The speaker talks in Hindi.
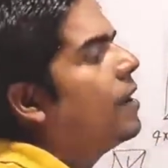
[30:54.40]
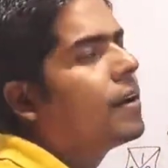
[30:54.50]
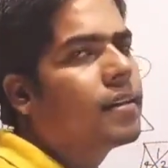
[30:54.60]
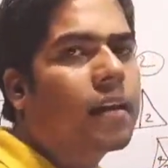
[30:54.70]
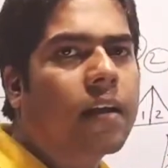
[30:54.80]
क्या
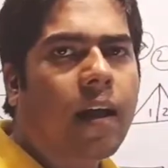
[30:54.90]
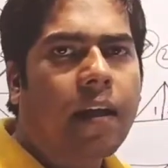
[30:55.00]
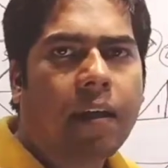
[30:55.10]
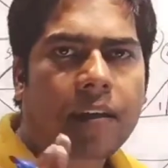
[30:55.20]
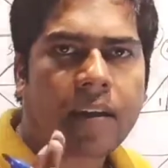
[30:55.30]
एक नया
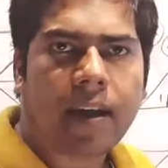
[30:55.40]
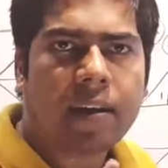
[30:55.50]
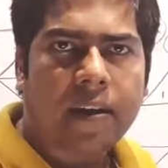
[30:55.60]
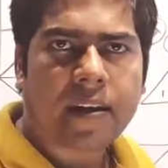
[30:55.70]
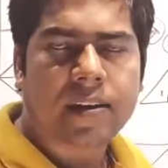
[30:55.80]

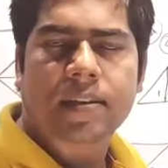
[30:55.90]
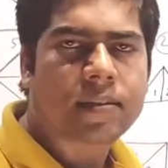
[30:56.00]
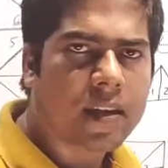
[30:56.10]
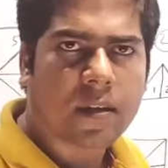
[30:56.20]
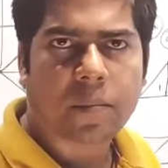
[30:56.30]
ट्रेंगल बना